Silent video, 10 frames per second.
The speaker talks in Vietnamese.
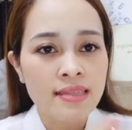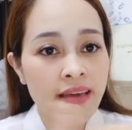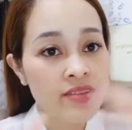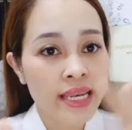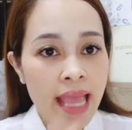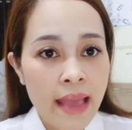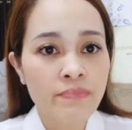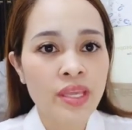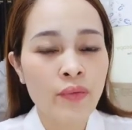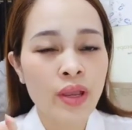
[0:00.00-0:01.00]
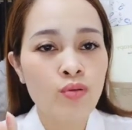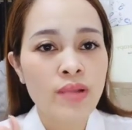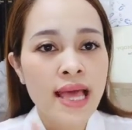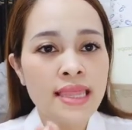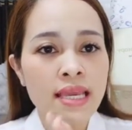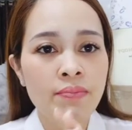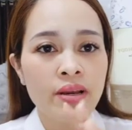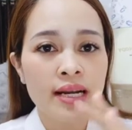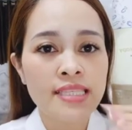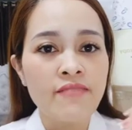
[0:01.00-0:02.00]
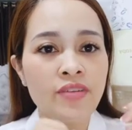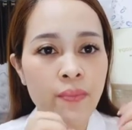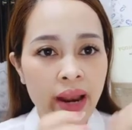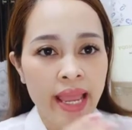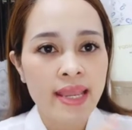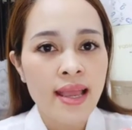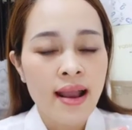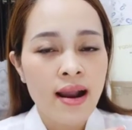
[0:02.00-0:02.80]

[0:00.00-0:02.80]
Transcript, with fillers: tại Việt Nam thì Huế cũng đã tìm được cái sản phẩm này